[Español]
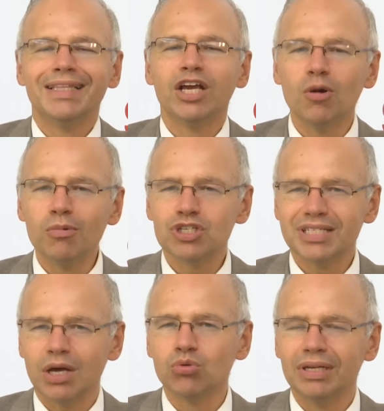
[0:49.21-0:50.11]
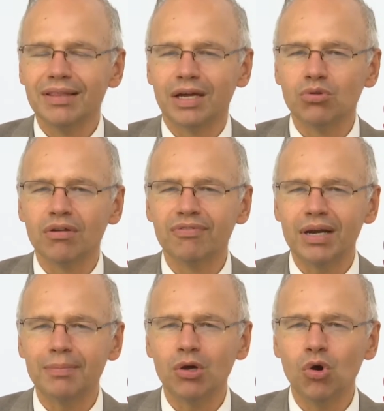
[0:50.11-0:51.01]
de cómo se está utilizando el
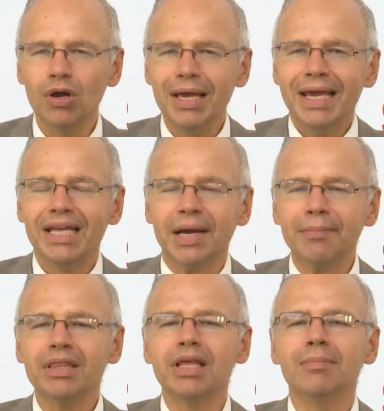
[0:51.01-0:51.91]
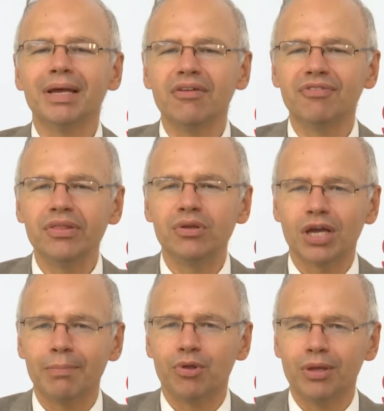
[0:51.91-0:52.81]
fármaco y también del
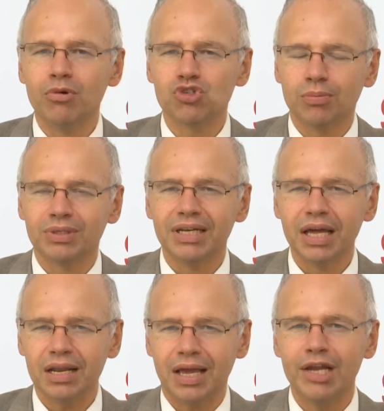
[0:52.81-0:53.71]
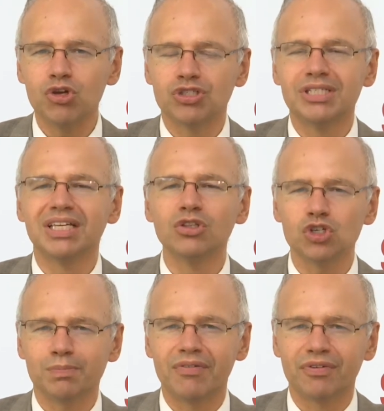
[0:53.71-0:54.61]
beneficio que podemos obtener en los
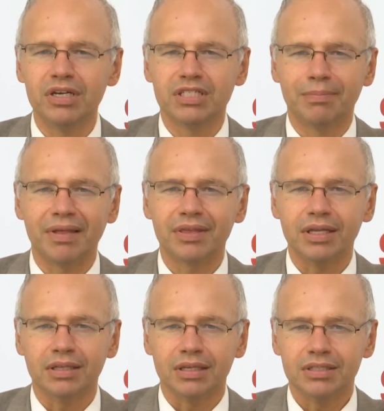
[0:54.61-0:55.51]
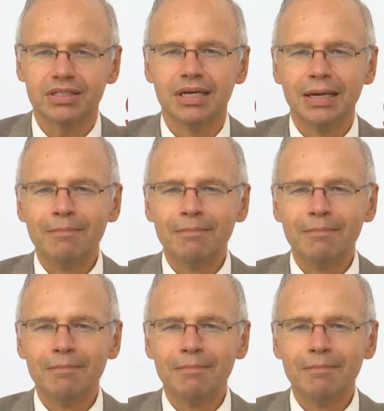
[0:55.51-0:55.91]
distintos perfiles de pacientes.